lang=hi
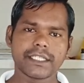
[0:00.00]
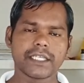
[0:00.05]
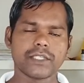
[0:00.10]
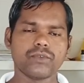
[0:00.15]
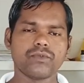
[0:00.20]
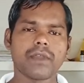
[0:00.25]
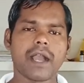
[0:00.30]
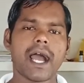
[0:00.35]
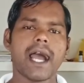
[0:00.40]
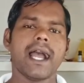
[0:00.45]
दे
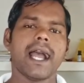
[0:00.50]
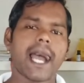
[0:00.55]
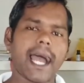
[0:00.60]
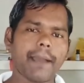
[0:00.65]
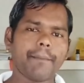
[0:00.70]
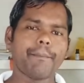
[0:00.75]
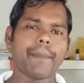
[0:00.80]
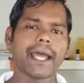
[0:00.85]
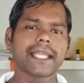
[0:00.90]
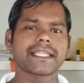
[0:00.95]
दूंगा
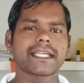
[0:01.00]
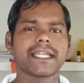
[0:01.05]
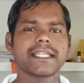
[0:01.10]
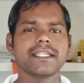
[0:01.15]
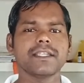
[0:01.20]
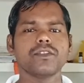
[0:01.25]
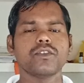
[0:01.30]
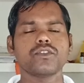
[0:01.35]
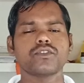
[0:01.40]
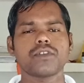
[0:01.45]
अब बात
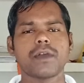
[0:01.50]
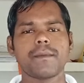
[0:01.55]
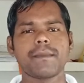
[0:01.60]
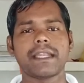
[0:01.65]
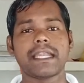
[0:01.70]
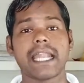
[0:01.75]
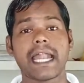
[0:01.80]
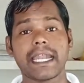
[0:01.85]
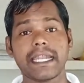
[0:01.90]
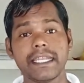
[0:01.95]
करते हैं दोस्तों हम
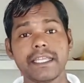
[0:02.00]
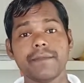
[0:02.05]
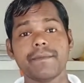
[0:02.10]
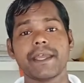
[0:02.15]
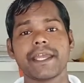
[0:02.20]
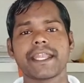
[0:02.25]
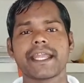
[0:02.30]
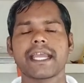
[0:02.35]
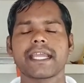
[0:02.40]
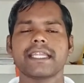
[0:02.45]
लाडली
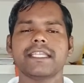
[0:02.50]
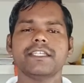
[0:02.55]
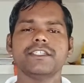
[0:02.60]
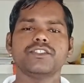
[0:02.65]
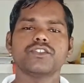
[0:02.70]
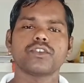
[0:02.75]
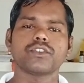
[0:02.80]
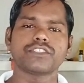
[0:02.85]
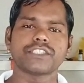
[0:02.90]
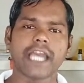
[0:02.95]
बहना के लिए
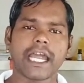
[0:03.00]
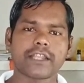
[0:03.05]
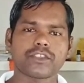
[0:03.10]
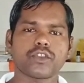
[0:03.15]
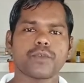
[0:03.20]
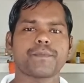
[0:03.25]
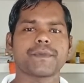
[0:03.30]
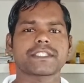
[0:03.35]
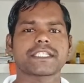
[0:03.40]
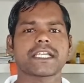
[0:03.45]
जो चार
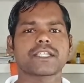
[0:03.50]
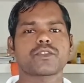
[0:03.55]
सौ